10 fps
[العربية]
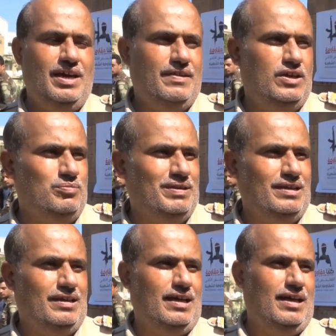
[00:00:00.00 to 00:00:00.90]
هذا اليوم
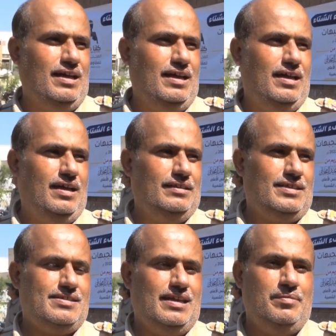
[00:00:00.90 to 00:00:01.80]

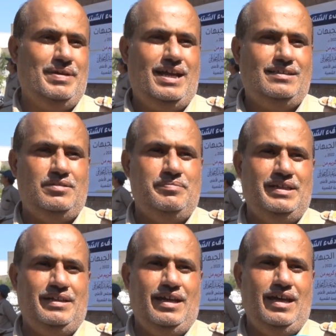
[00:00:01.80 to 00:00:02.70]
تسلمنا عدد
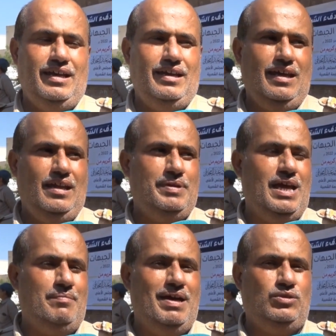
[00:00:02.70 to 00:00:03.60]
من
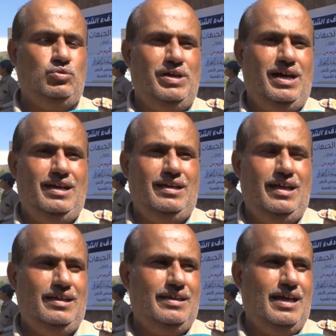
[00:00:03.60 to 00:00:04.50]
البجامات
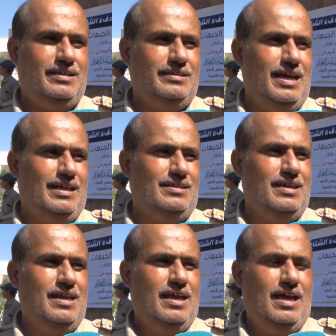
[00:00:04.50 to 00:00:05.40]
والجاكيتات
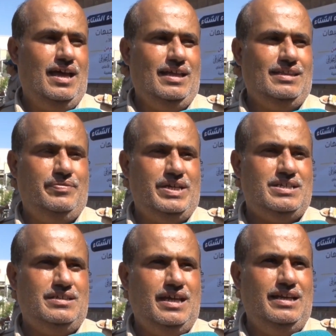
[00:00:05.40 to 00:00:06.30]
آه، دفء
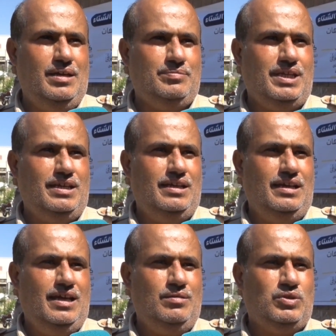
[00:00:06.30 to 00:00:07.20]
الشتاء
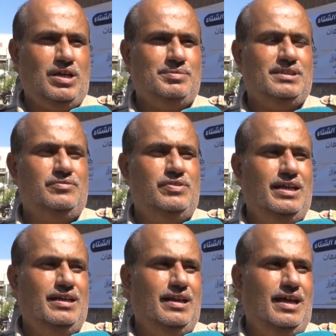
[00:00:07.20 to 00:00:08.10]
لأبطال المرابطين
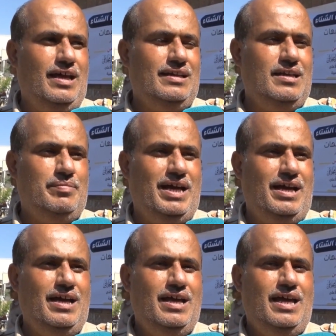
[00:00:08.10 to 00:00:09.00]
في
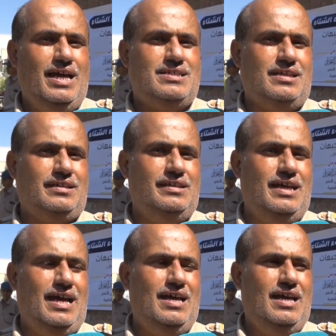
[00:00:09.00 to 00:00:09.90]
الجبهة
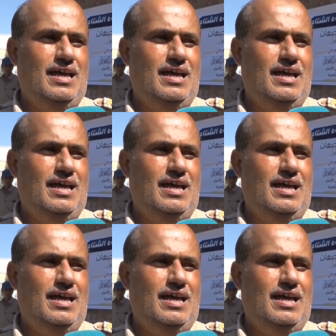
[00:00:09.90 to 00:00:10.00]
الشرقية